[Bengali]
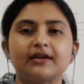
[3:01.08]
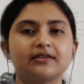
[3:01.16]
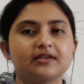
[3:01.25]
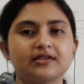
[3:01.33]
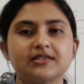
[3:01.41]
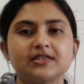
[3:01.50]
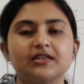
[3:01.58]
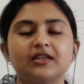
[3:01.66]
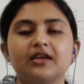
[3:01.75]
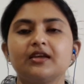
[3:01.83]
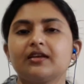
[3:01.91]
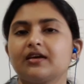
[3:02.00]
একটা রিজন
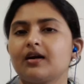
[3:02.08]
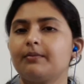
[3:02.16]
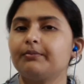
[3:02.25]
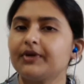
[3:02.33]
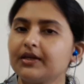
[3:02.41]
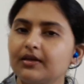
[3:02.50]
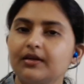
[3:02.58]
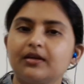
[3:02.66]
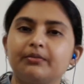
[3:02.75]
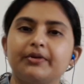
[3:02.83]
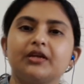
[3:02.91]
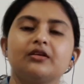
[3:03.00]
নেই এটা কমপ্লিটলি
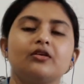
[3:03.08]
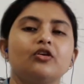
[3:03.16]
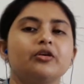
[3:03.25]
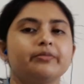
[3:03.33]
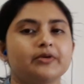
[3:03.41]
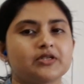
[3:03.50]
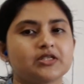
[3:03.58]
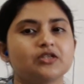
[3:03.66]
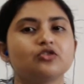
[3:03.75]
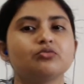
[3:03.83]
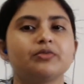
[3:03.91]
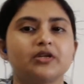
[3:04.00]
ডিপেন্ড করে পার্সন
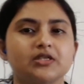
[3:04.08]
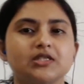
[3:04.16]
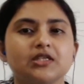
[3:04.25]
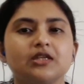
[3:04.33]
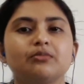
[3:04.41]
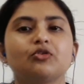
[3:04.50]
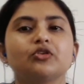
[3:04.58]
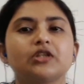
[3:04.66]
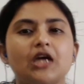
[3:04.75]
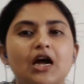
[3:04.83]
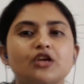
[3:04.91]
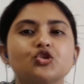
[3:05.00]
টু পার্সন এবং
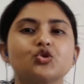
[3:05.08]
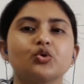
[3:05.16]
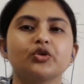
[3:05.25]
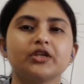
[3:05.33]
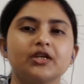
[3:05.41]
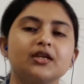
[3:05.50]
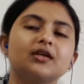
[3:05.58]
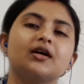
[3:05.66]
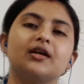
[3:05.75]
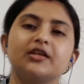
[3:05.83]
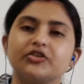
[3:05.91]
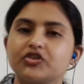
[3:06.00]
তার শরীরের
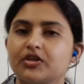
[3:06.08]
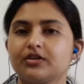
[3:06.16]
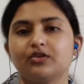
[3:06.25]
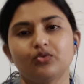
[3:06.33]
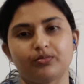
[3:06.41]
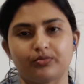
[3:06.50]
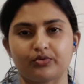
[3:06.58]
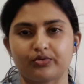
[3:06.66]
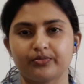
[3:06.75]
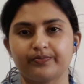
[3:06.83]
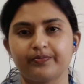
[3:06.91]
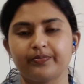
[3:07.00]
কন্ডিশনের ওপর
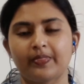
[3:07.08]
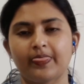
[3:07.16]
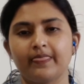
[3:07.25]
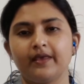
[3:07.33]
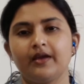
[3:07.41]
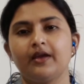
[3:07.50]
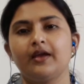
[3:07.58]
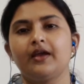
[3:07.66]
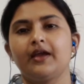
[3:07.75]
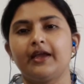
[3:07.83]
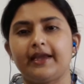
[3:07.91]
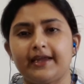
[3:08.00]

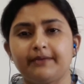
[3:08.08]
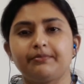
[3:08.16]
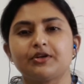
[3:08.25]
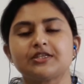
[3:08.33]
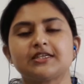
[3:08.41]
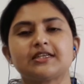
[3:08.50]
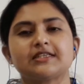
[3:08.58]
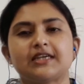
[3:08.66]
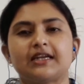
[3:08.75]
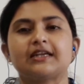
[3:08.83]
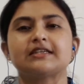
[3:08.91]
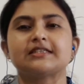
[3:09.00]
এরপরে যেটা
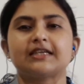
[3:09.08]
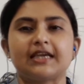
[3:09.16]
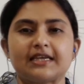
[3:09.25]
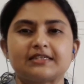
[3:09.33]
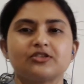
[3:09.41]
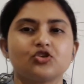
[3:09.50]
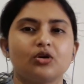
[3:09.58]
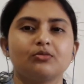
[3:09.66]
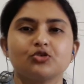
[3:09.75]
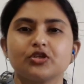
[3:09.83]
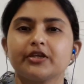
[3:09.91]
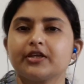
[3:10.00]
জানার যে গ্যাসের
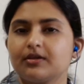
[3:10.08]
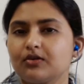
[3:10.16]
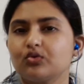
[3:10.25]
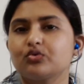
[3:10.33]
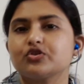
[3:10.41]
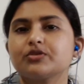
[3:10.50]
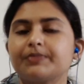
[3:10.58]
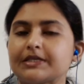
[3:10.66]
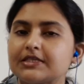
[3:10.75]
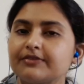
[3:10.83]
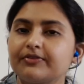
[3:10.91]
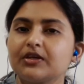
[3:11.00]
সমস্যার কি কোনো
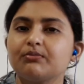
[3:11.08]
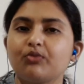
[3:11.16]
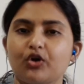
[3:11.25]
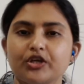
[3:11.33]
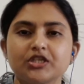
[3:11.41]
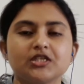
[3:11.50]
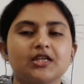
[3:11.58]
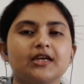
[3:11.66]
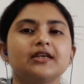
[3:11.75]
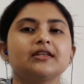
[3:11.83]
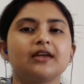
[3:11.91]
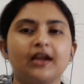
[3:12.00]
স্পেসিফিক বয়স
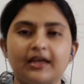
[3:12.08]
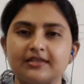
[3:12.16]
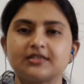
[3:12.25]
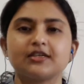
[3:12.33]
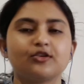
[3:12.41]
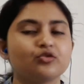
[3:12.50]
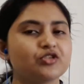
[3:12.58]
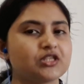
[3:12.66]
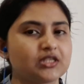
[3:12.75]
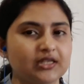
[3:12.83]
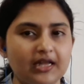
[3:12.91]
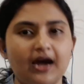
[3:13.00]
থাকে তার আনসার
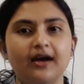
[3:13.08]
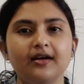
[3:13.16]
হচ্ছে না